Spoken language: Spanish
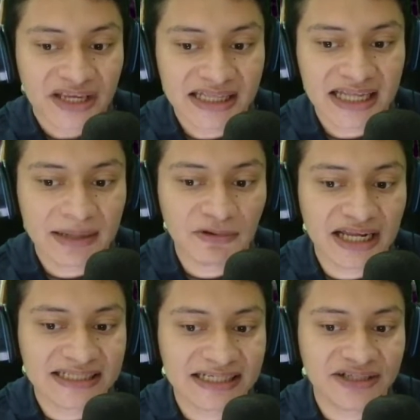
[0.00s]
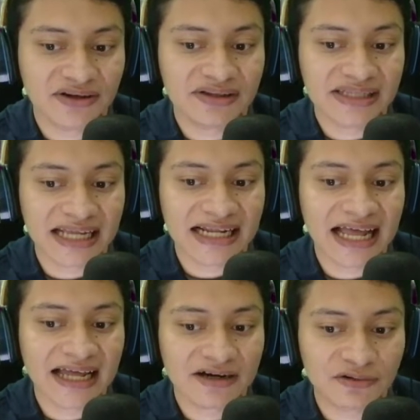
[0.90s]
Y tenemos la sección de
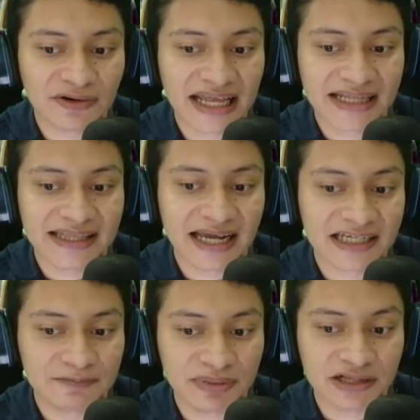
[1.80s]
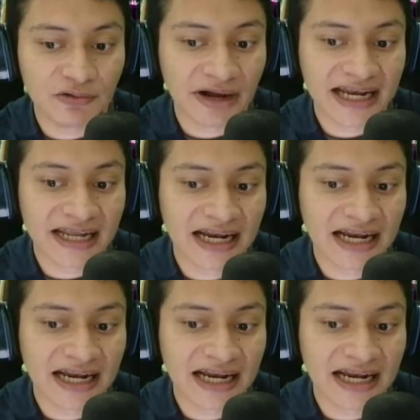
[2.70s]
la ruleta Spin Well,